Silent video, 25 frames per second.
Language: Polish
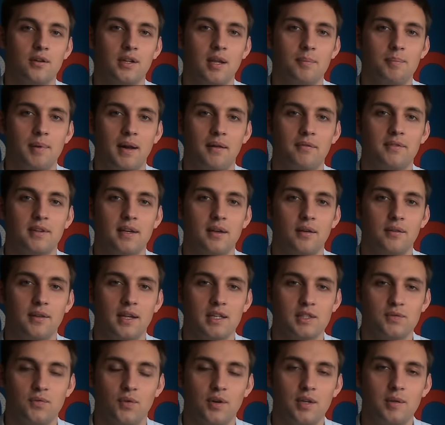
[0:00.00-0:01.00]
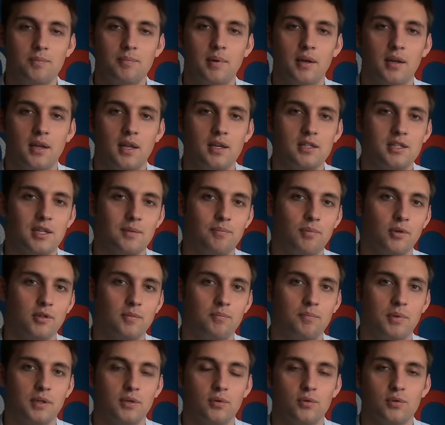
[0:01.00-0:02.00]
Naprawdę na swoim parkiecie Piotr
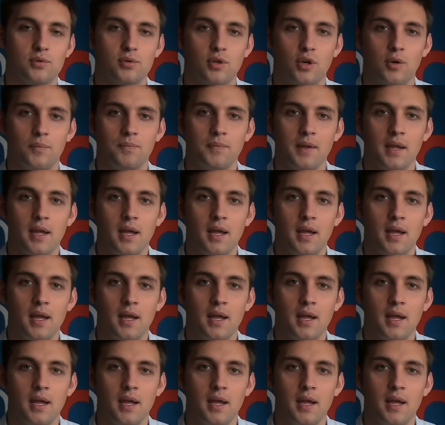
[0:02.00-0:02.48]
Pietruszko